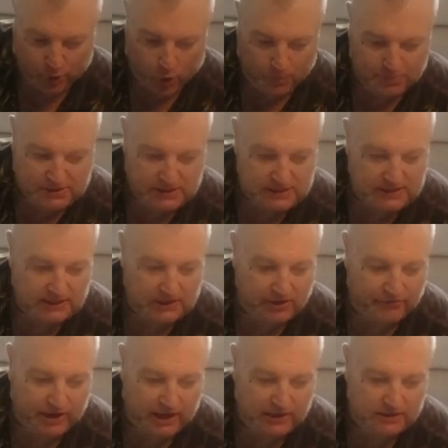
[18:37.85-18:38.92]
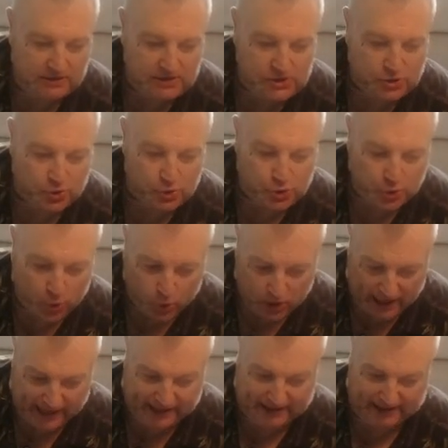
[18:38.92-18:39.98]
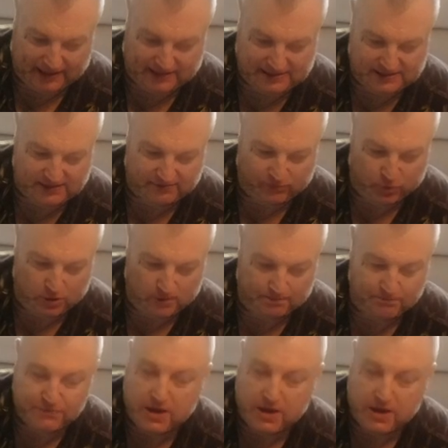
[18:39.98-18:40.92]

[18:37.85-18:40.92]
ob Sie sich auf eine Diskussion einlassen wollen